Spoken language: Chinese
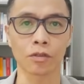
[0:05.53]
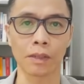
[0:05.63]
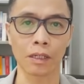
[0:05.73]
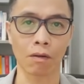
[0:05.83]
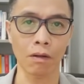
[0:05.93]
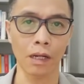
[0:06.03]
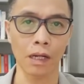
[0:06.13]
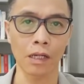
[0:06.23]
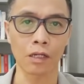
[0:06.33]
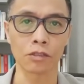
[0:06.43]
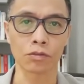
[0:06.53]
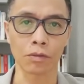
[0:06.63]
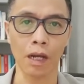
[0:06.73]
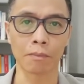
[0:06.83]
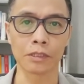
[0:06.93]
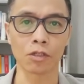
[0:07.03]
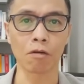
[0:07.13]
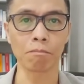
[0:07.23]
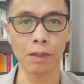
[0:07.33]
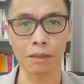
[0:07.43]
再聊聊中央是否
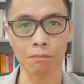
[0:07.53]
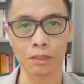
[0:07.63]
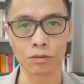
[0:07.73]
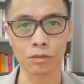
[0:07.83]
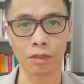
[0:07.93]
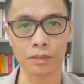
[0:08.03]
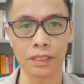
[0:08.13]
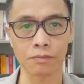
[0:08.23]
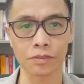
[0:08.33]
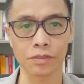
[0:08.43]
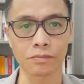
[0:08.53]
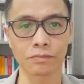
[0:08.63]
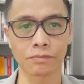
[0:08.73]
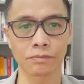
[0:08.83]
想逼迫民主党参选。